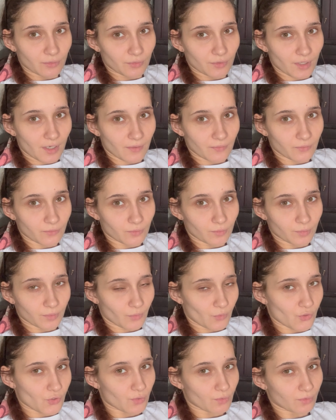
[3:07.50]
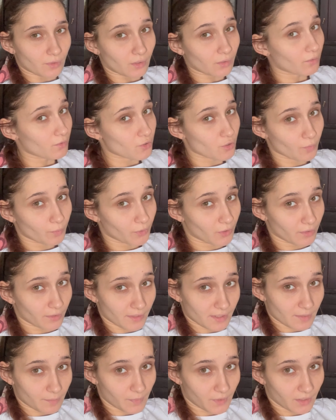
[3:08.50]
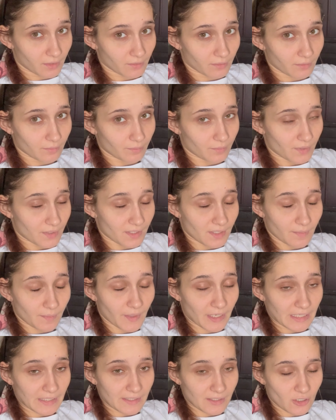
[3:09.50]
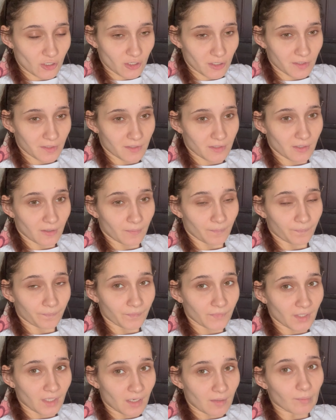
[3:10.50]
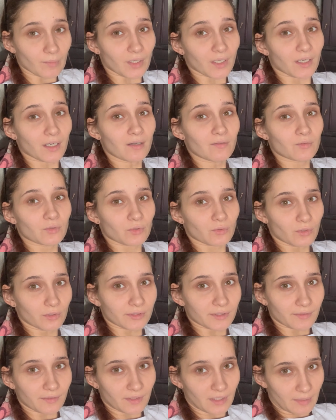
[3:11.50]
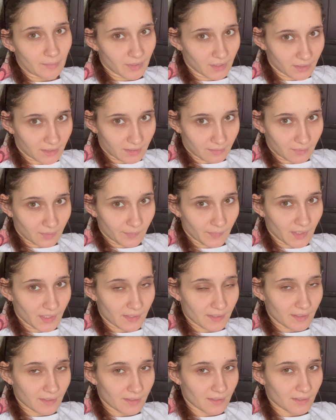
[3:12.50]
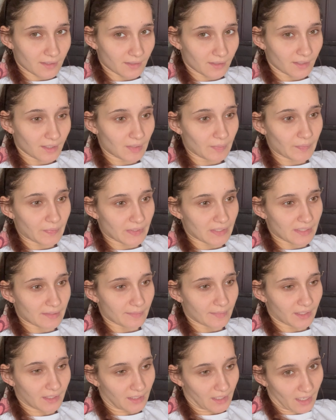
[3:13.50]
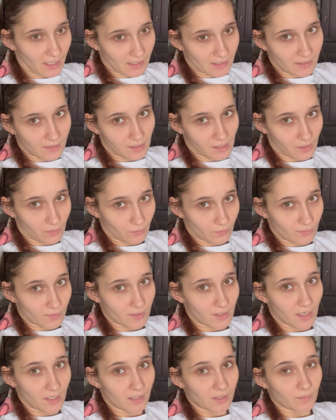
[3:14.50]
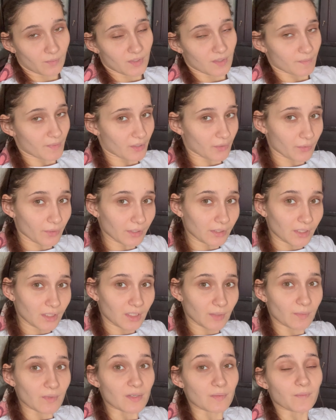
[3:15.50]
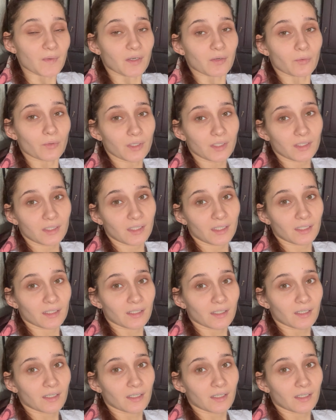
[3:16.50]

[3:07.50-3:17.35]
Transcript: травку, потому что он и ночью плохо спит, просыпается часто. Пока вот только витаминками месяц и посмотреть, как он станет. Поспокойней, не поспокойней